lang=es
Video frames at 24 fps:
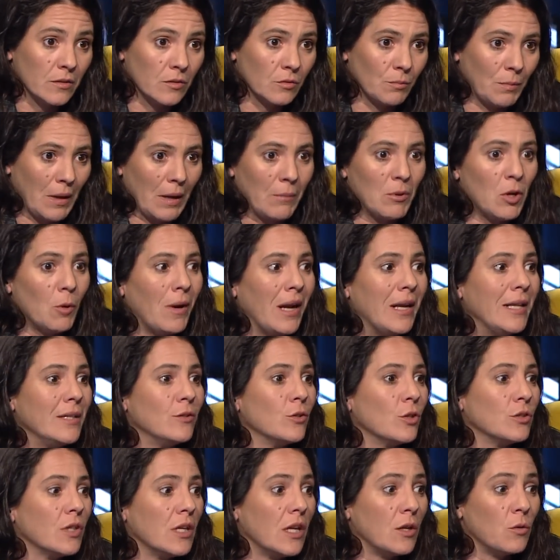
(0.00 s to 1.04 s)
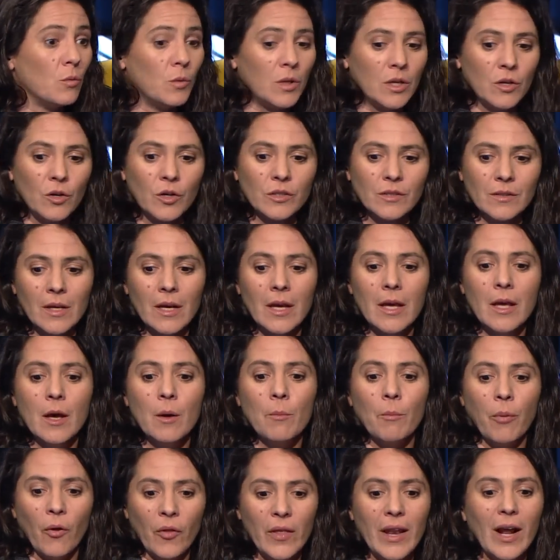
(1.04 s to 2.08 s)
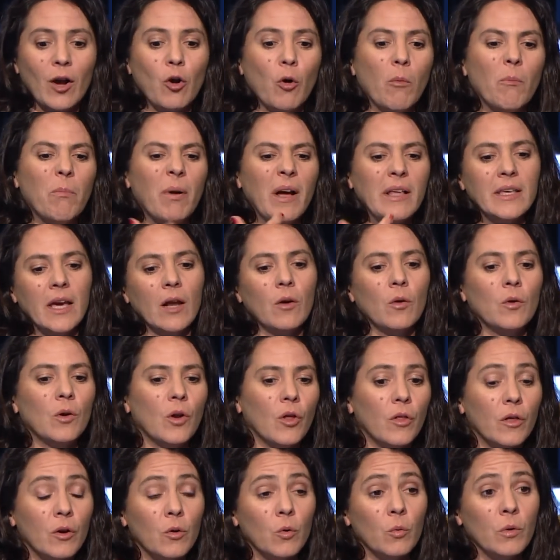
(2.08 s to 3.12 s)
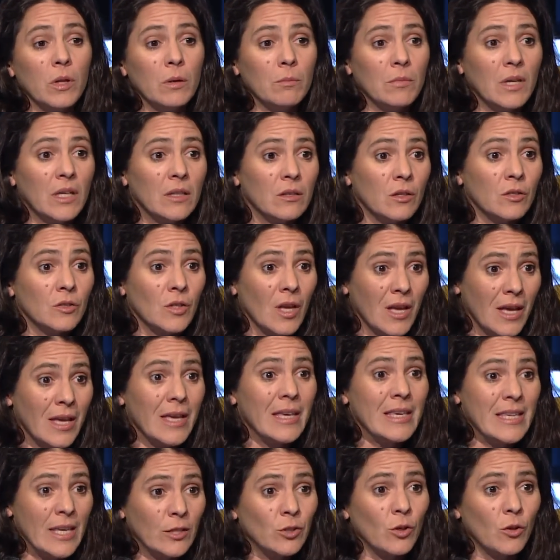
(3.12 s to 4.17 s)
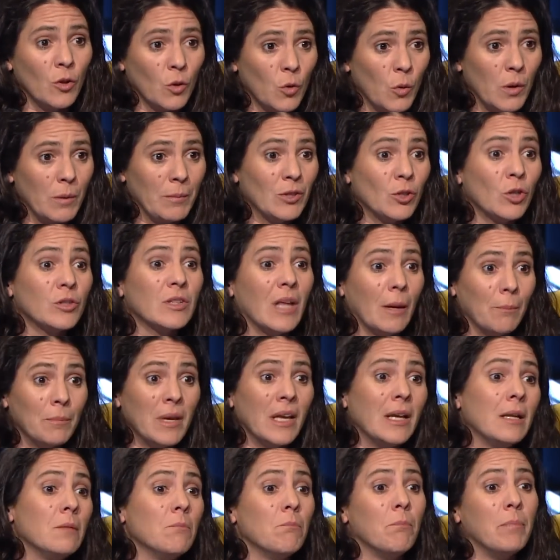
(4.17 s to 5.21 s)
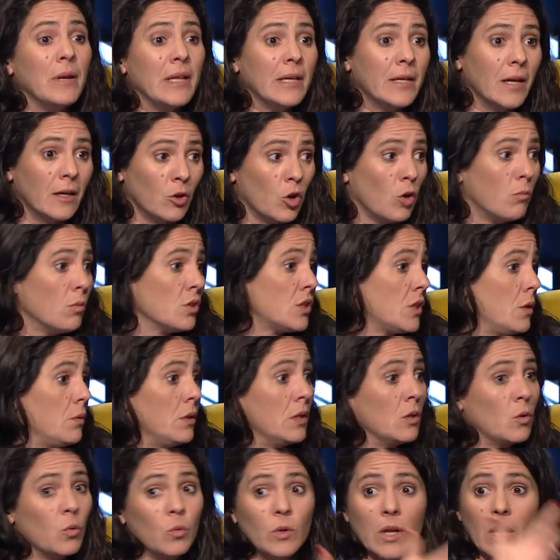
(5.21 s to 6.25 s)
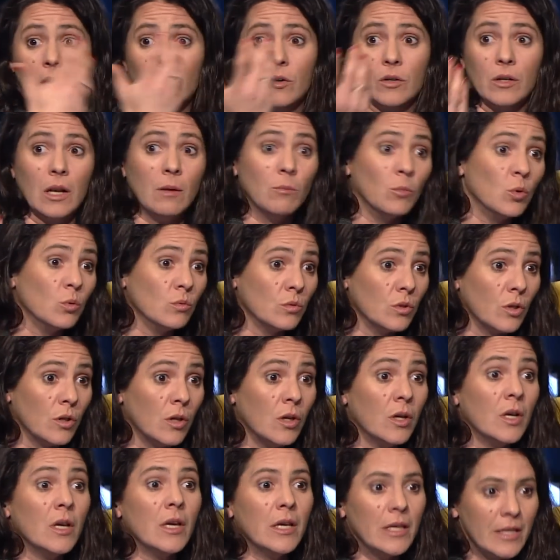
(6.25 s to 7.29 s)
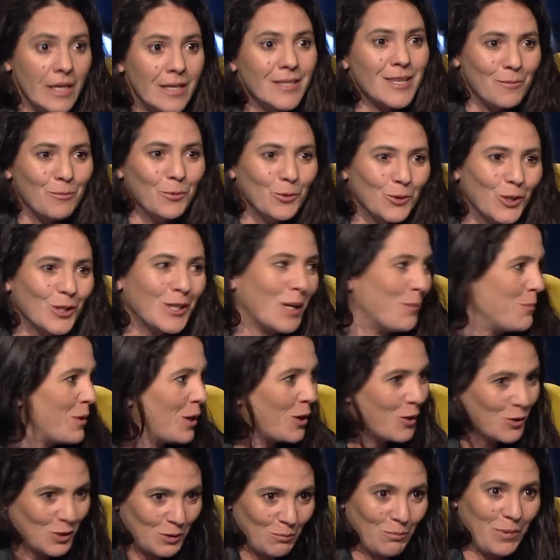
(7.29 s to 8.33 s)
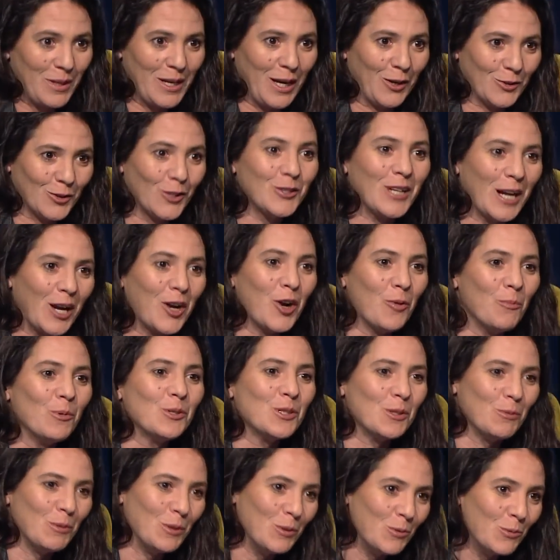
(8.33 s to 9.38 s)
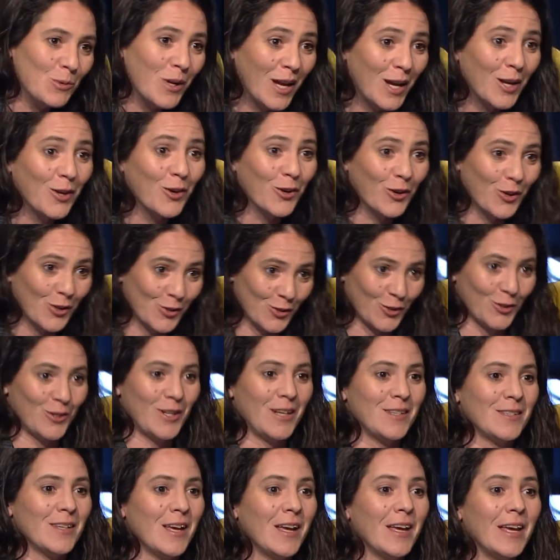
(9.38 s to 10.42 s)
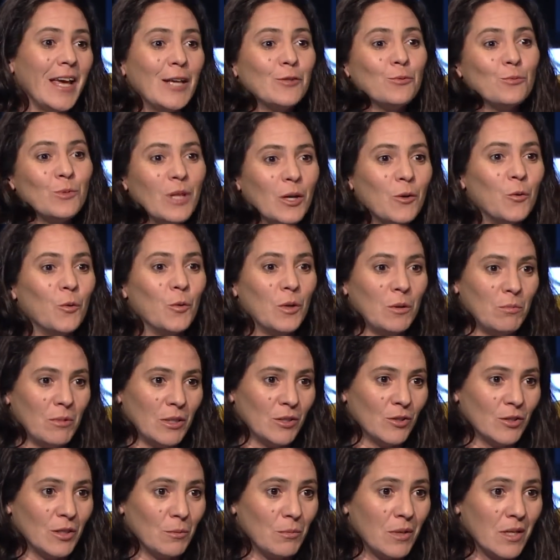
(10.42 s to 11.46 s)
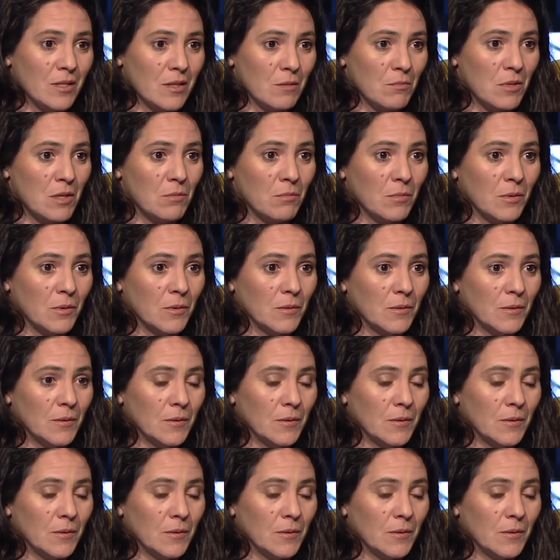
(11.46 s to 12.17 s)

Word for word: Para mí lo más lindo de tener un hijo es poder acompañarlo en los descubrimientos y esos descubrimientos también implican cómo se vincula con el mundo y ese mundo también nos implica a nosotras, cómo se vincula él con nosotras, es un descubrimiento también en sí mismo.